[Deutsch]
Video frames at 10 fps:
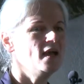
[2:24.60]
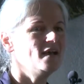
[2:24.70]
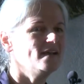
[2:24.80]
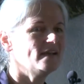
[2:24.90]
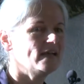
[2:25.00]

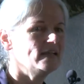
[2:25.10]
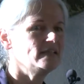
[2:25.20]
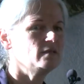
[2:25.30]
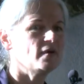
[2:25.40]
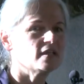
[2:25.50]
äh,
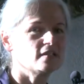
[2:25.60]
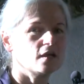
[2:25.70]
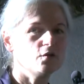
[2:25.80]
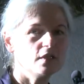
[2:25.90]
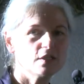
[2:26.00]
geistlich
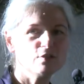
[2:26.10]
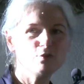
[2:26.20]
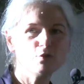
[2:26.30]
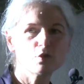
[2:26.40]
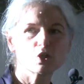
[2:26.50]
pastoral
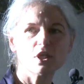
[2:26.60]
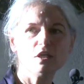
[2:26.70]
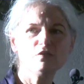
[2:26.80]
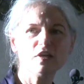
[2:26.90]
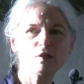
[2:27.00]
theologische
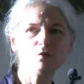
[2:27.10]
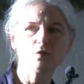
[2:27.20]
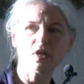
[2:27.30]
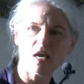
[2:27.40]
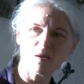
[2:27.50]
Entwicklung
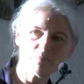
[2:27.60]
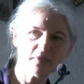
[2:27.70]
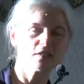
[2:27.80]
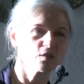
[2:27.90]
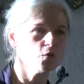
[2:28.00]
und haben
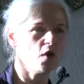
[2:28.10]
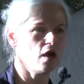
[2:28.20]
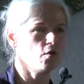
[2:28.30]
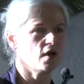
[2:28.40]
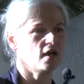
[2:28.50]
ihn so
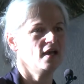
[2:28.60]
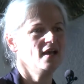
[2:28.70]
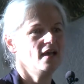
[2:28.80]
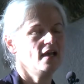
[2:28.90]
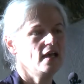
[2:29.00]
auch
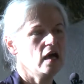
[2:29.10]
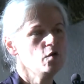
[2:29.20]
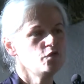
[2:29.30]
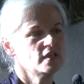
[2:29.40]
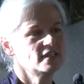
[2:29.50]
äh,
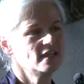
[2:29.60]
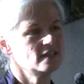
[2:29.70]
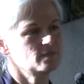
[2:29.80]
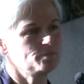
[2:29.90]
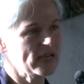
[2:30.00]

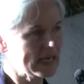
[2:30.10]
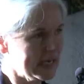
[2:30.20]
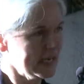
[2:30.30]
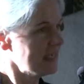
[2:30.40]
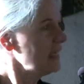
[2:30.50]
aufgesetzt,
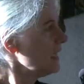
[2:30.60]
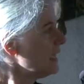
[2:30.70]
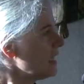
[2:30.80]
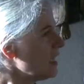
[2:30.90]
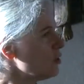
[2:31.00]
begleiten
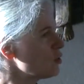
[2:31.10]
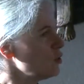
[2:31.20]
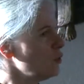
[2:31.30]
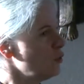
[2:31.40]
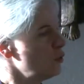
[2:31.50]
ihn auch
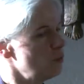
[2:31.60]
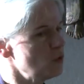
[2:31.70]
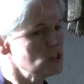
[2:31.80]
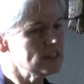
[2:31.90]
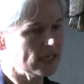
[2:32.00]
so und
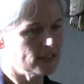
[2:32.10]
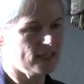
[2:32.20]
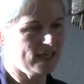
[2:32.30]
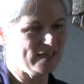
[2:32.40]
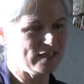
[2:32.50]
müssen
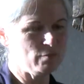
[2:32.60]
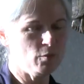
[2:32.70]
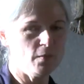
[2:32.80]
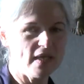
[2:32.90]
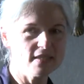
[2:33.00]
tatsächlich im
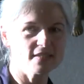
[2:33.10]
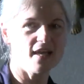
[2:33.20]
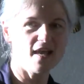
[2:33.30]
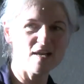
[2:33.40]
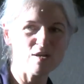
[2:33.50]
Moment
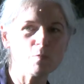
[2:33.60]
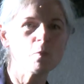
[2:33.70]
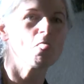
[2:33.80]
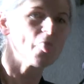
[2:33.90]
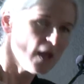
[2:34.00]
sagen,
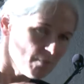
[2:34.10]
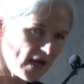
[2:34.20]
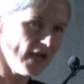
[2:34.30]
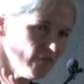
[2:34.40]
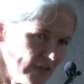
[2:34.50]
bei aller